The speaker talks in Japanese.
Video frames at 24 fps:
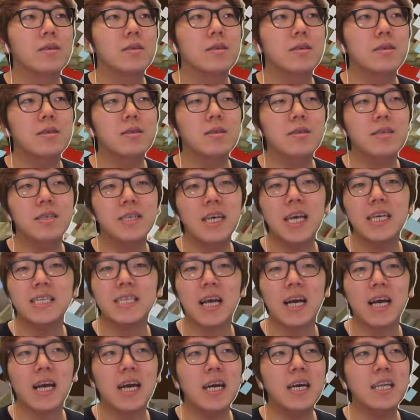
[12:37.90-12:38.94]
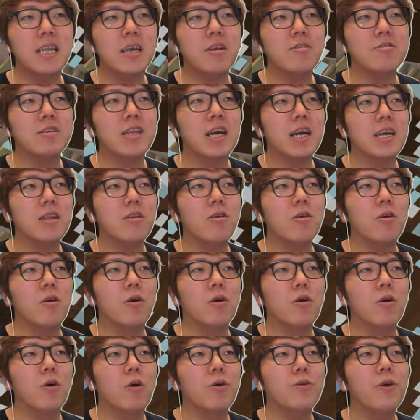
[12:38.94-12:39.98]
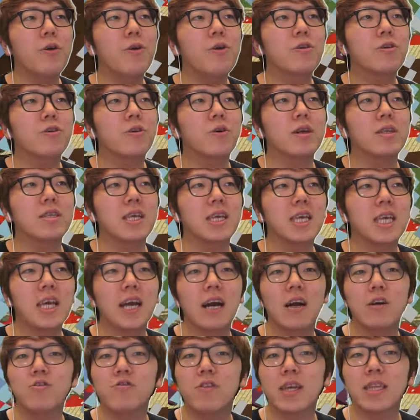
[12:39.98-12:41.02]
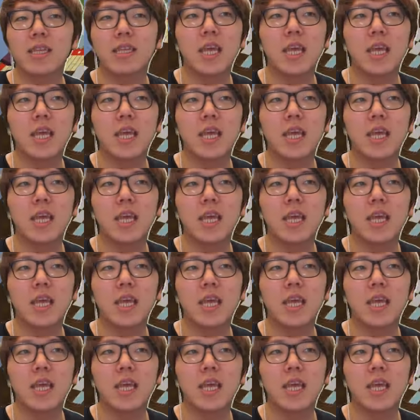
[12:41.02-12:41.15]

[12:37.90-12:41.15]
すっげえ栄えてるんだけど程よくこうやって木が植わっ